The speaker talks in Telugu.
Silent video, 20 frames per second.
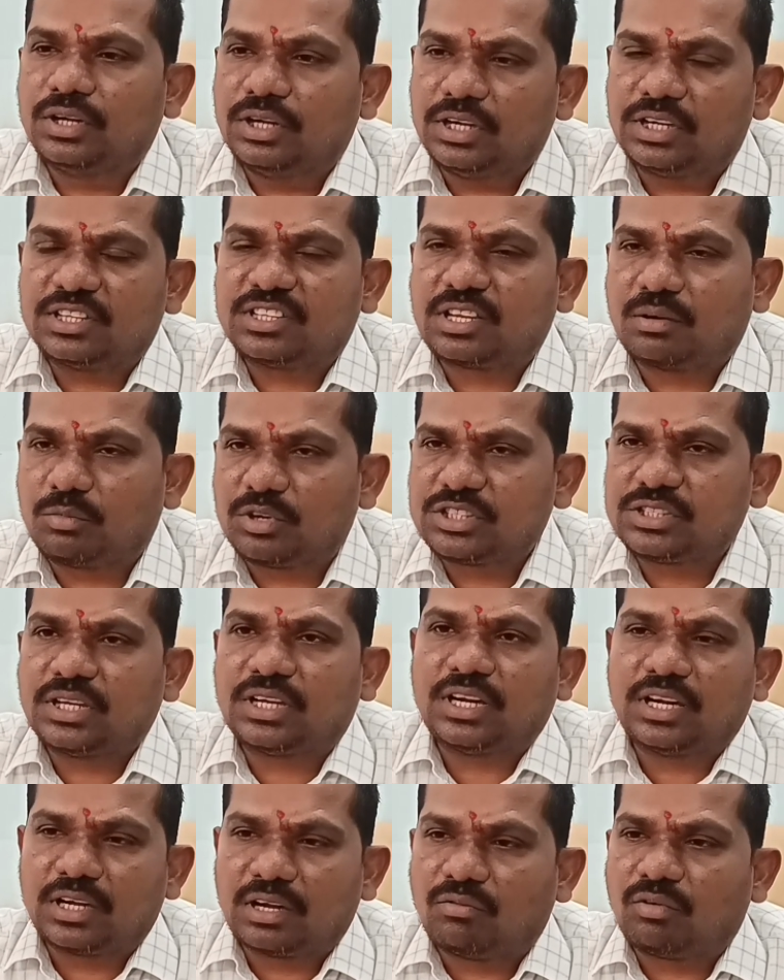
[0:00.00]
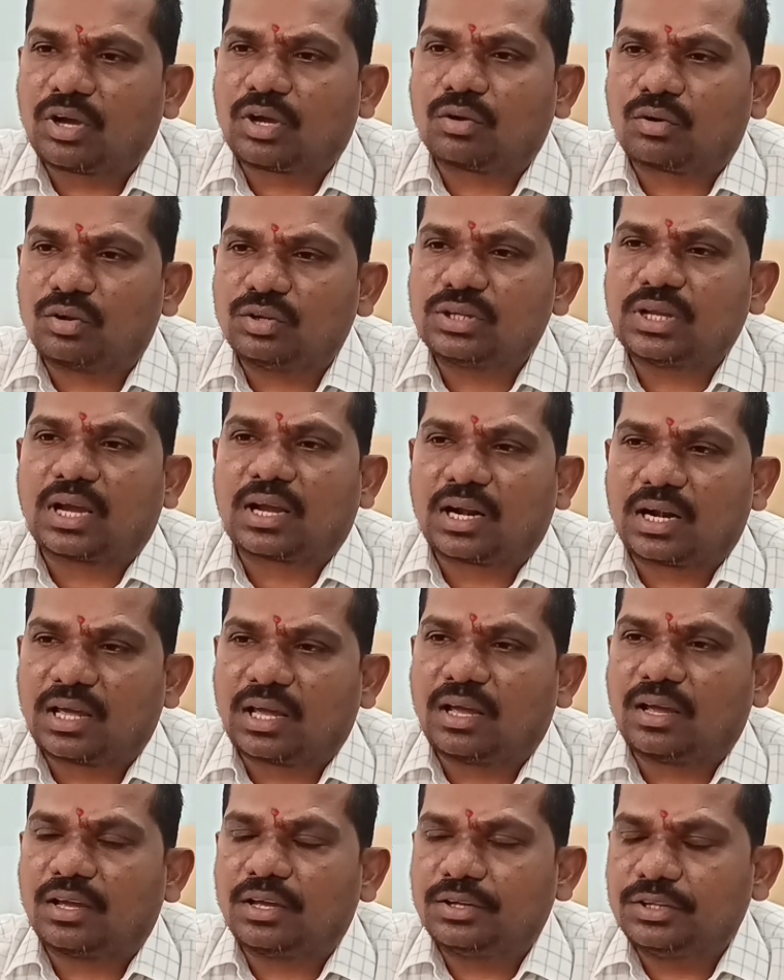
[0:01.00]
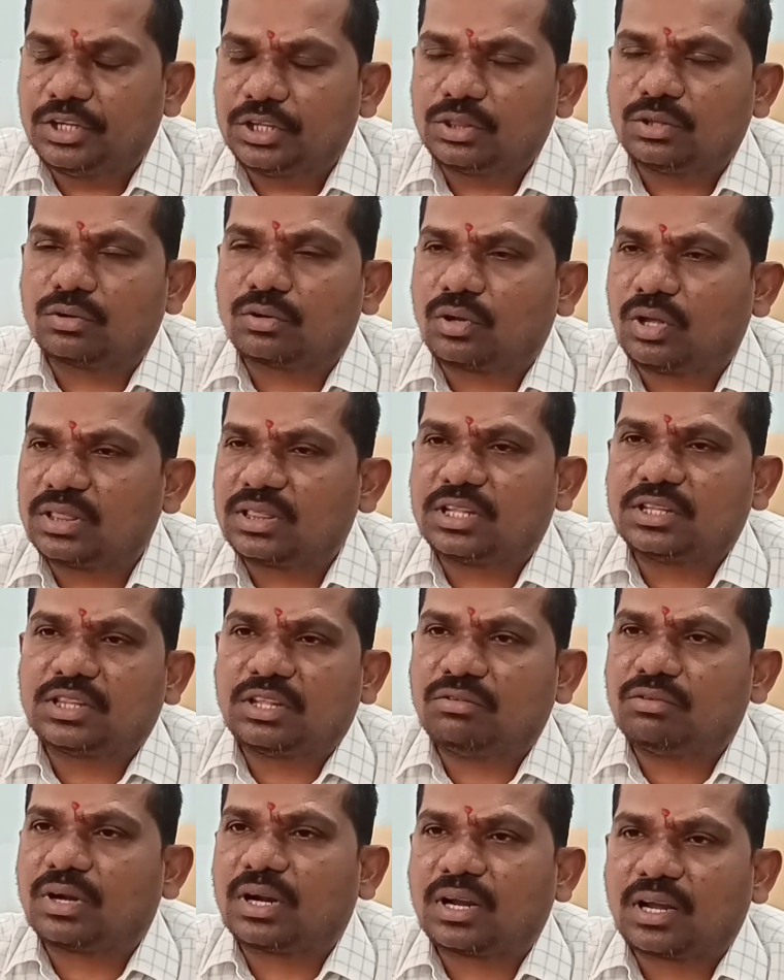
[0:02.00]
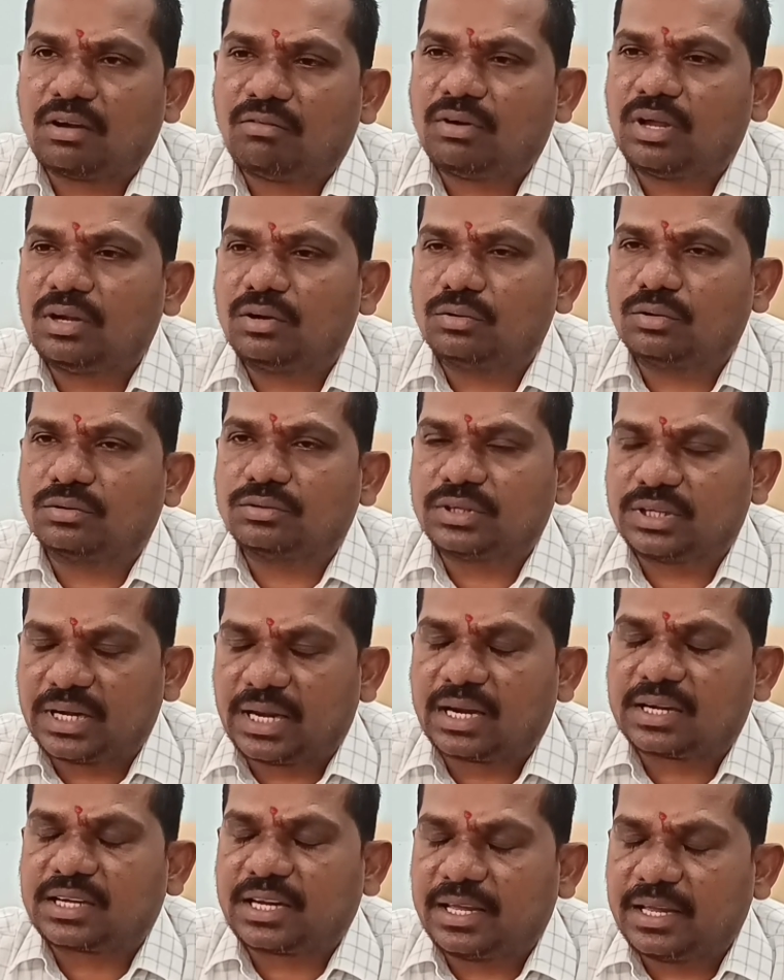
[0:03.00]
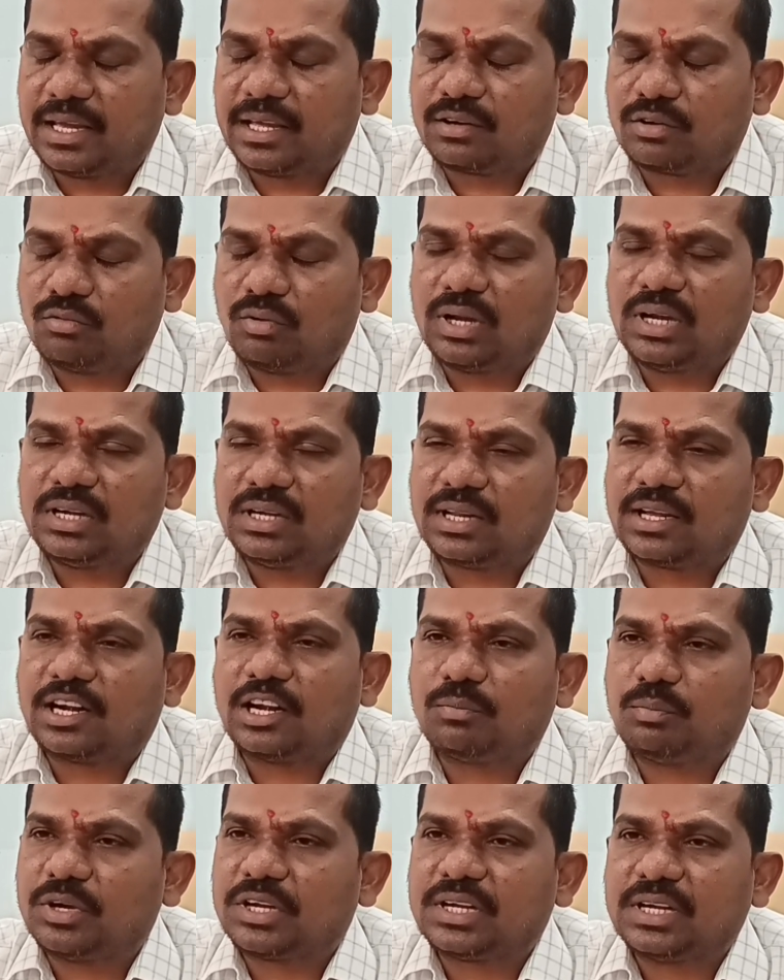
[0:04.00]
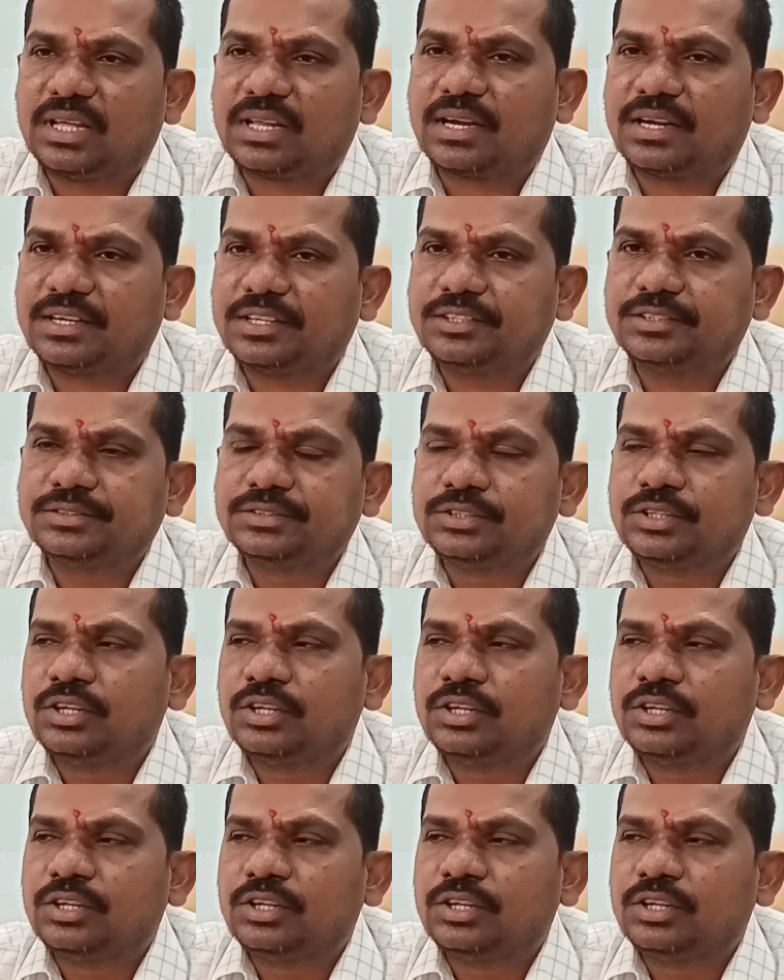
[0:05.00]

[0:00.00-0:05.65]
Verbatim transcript: నీటి సమస్య నిన్న ఒక్కరోజు అక్కడ ఎందుకు అంత తీవ్రంగా వాళ్ళు రియాక్ట్ అయ్యారు వాళ్ళ ఇంటికాడ పెట్టినారని